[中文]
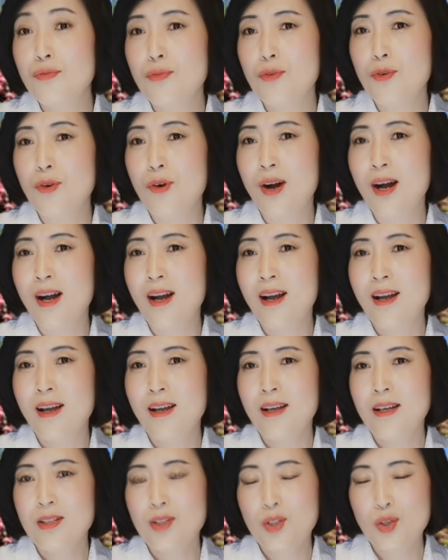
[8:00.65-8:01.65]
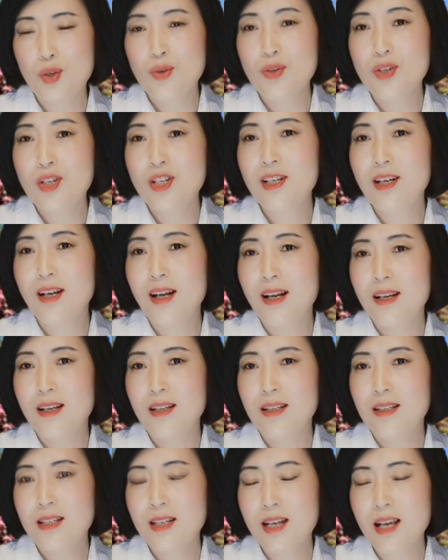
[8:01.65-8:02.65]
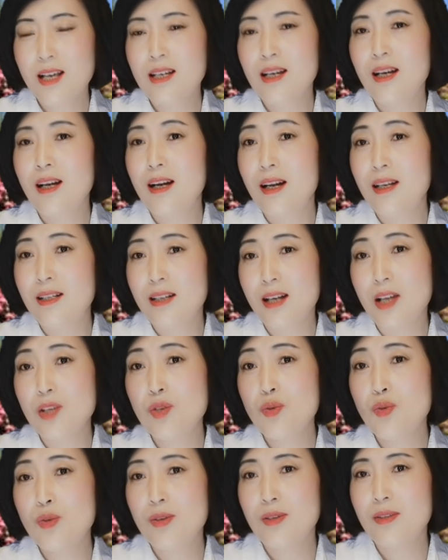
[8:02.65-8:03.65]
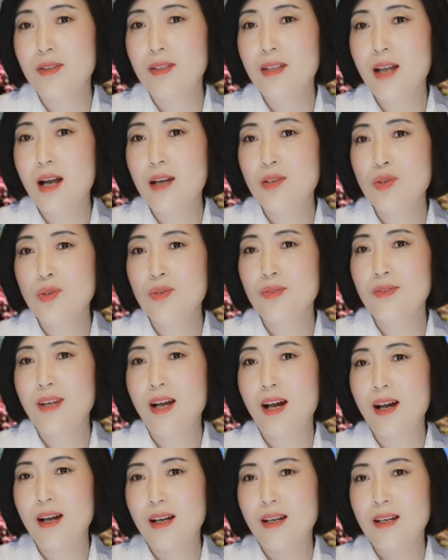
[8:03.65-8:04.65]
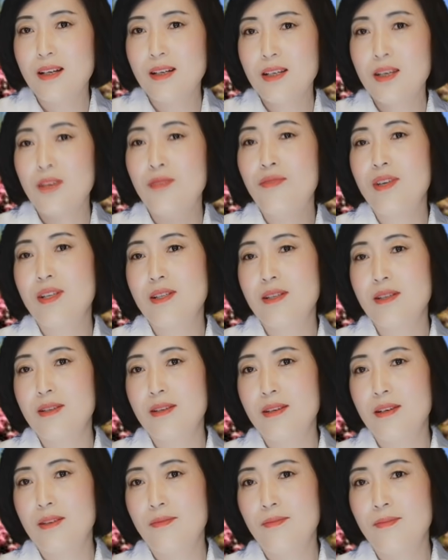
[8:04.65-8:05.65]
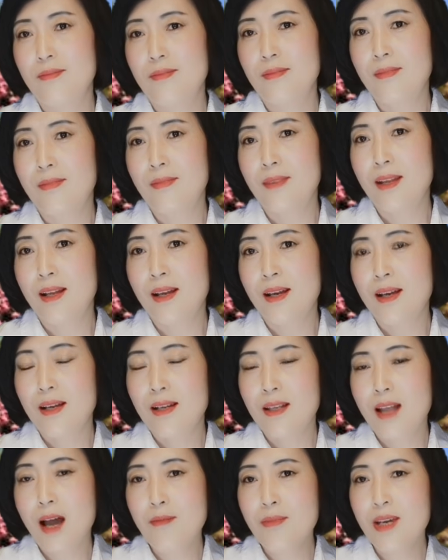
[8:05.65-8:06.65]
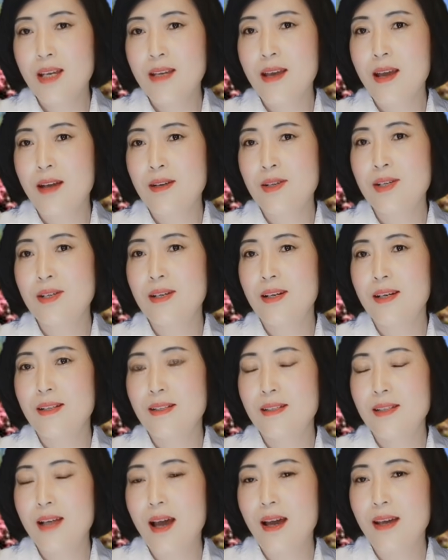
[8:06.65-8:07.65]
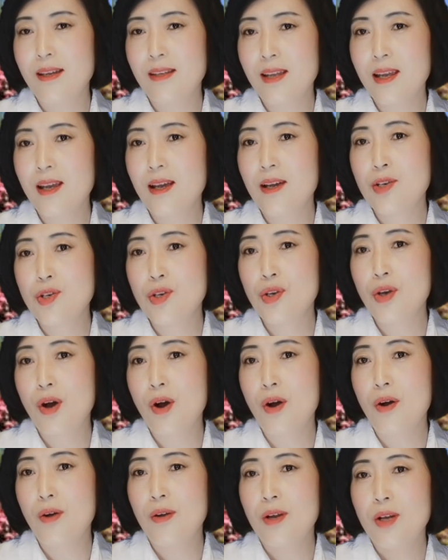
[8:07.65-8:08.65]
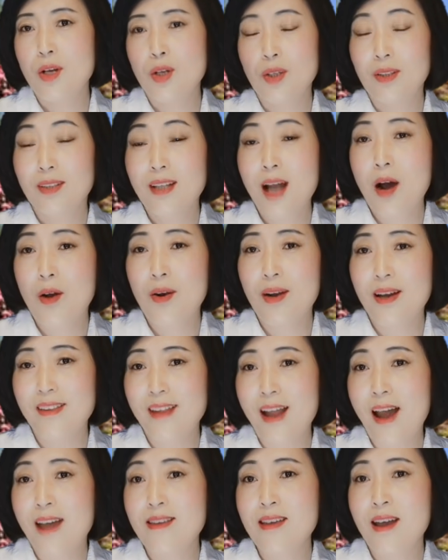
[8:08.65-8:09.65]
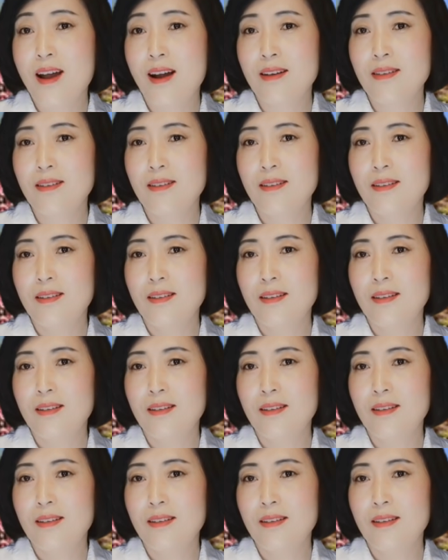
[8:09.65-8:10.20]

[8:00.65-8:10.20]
母就是这个人群当中的一份子，他们也是在那个时候到了南阳。